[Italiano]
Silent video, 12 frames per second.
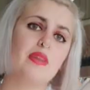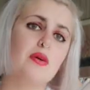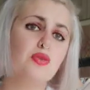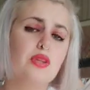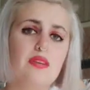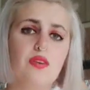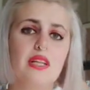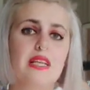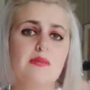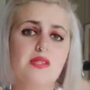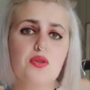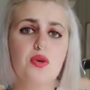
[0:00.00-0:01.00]
Tutte le volte che
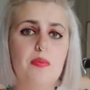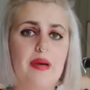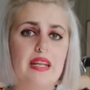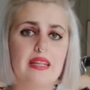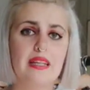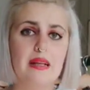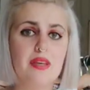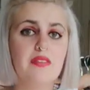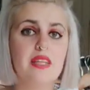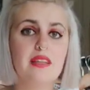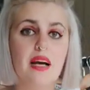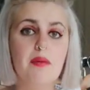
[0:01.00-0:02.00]
mi sono coperta nella mia
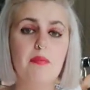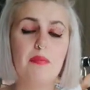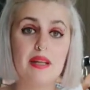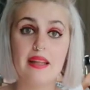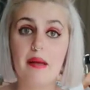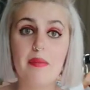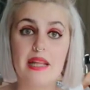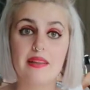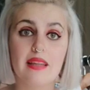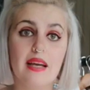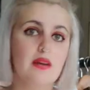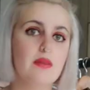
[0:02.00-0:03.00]
vita,
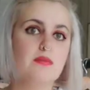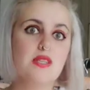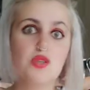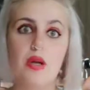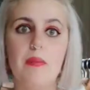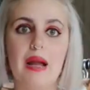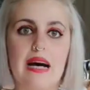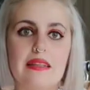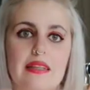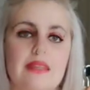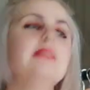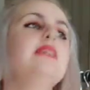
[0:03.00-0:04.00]
praticamente mi sono
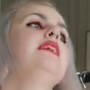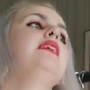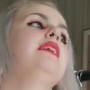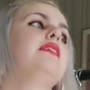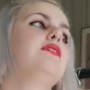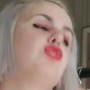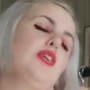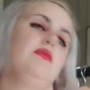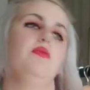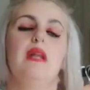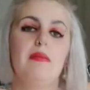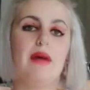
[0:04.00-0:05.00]
ammalata cioè
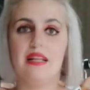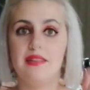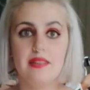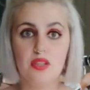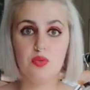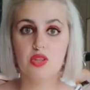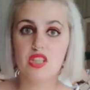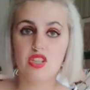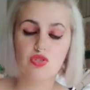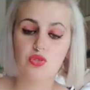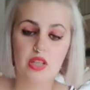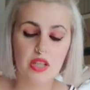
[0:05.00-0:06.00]
quelle malattie di 2-3
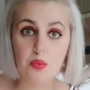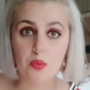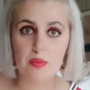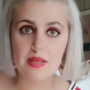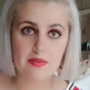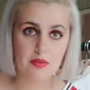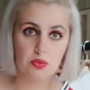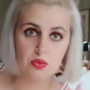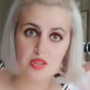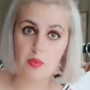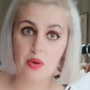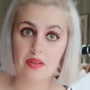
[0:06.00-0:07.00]
giorni, comunque mi è venuto
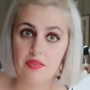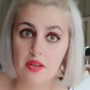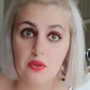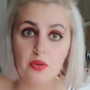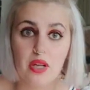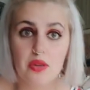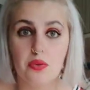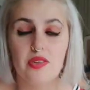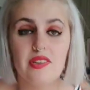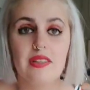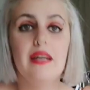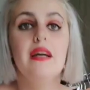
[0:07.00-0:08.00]
tipo raffreddore,
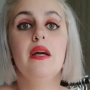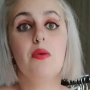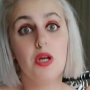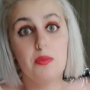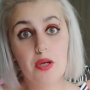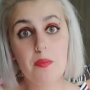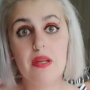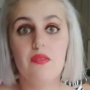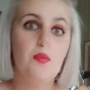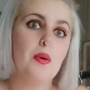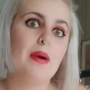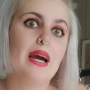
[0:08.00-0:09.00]
tosse, quando mi coprivo
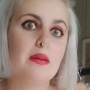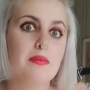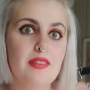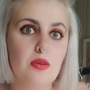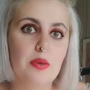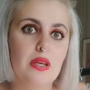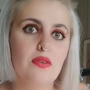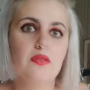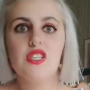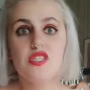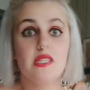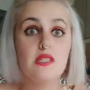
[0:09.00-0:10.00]
e poi magari mi scoprivo.
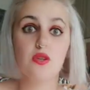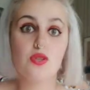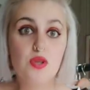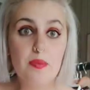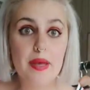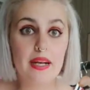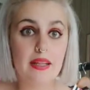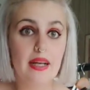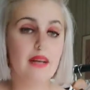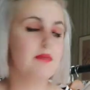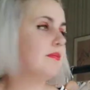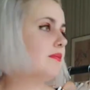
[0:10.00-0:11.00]
Invece se sto
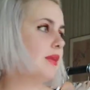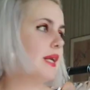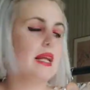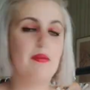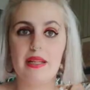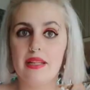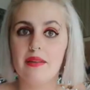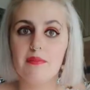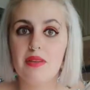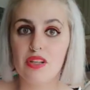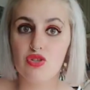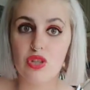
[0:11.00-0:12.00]
scoperta, praticamente mi
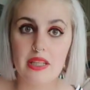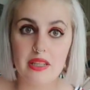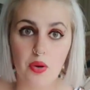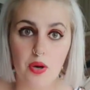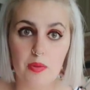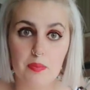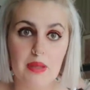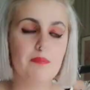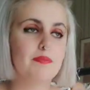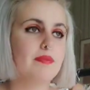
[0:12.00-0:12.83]
faccio gli anticorpi.